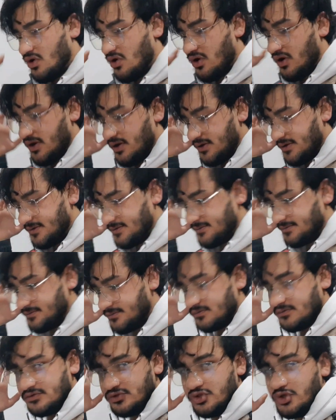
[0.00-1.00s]
और
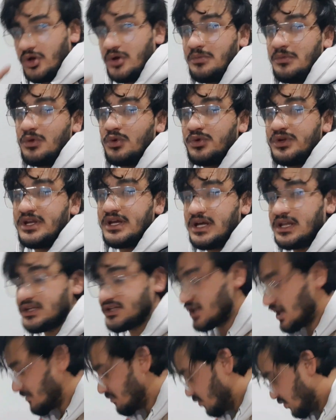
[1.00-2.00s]
जो हम लोगों ने कल
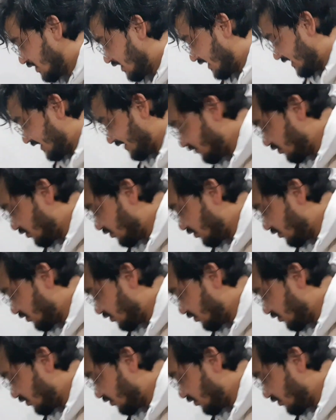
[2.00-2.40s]
शाम को लाया